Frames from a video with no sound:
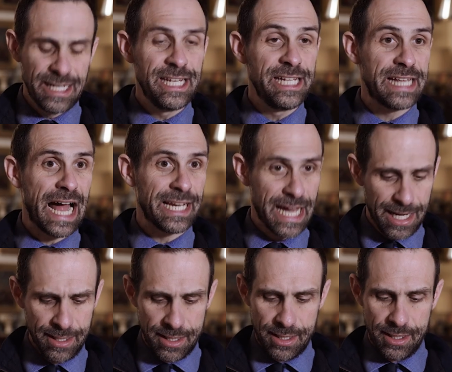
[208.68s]
In
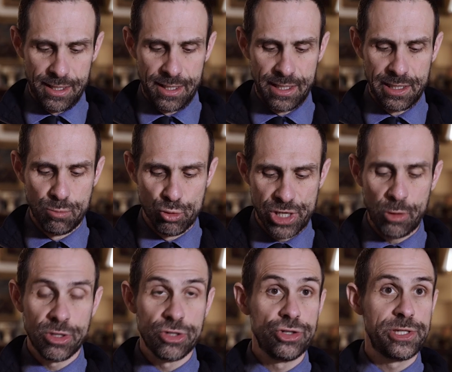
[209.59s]
Italia eh, il
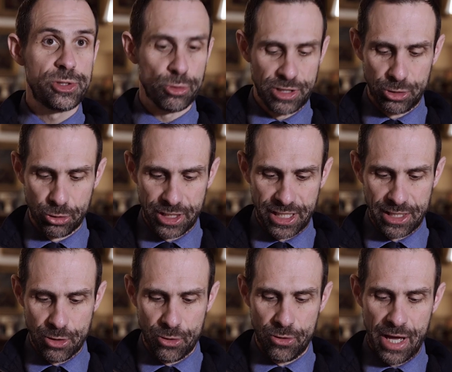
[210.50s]
Museo Egizio di
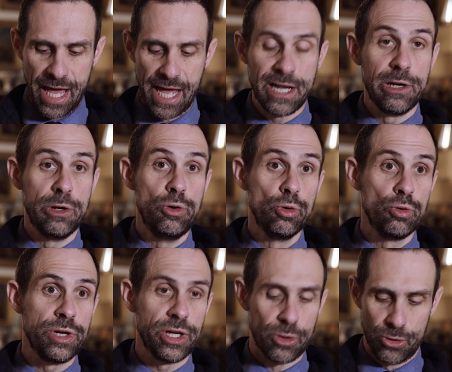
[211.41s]
Torino è
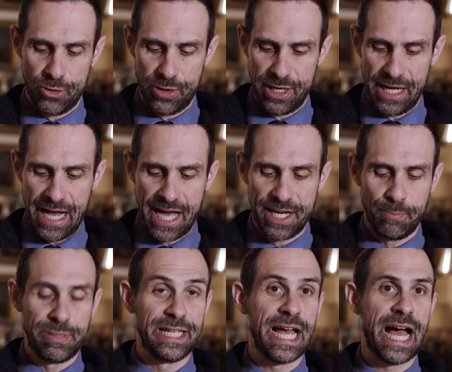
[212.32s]
l'unico ad
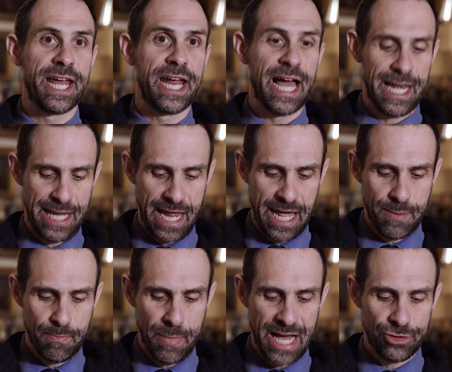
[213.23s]
applicare alle
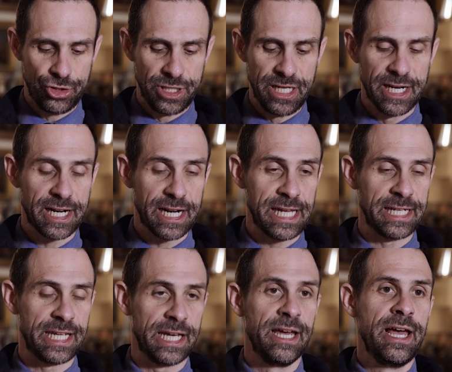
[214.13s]
immagini in
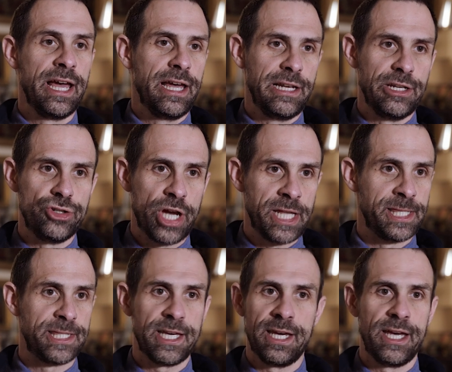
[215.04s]
rete
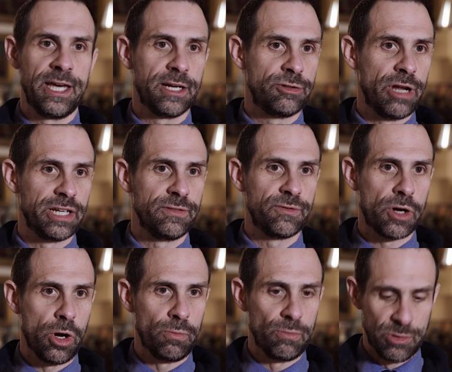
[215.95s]
licenze Creative
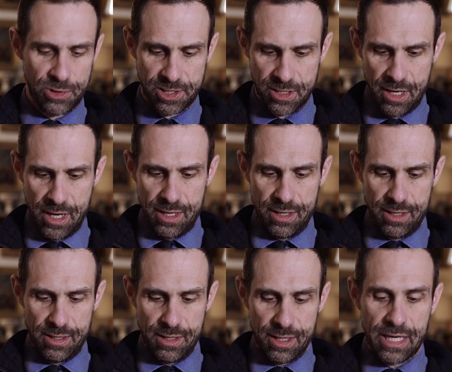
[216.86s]
Commons
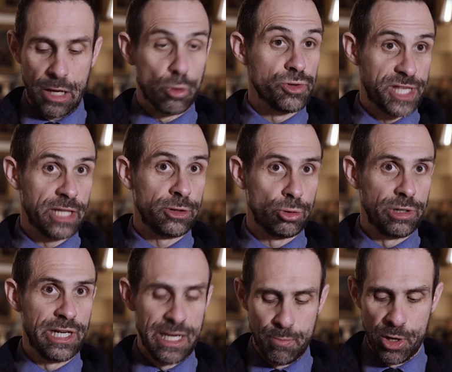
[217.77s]
eh, che consentono
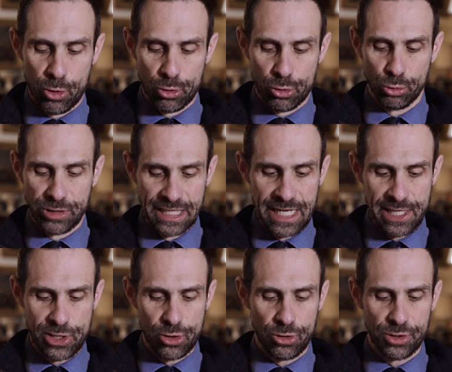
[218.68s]
il libero
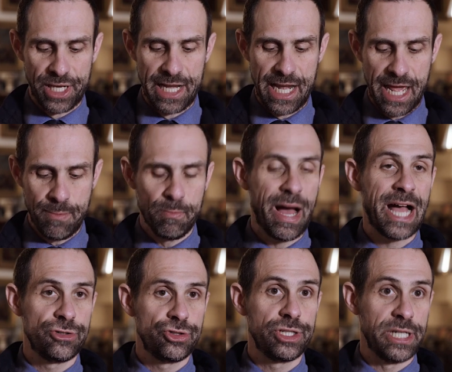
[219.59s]
riutilizzo delle
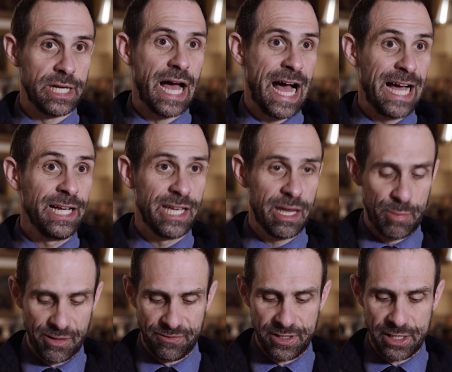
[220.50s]
immagini anche
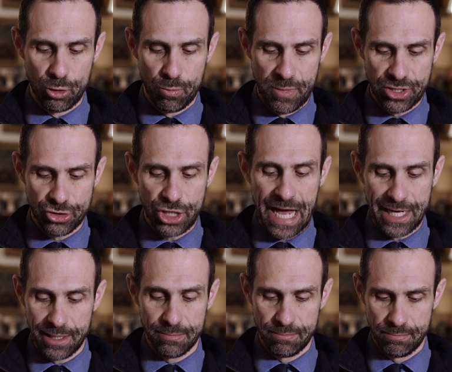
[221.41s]
per fini commerciali,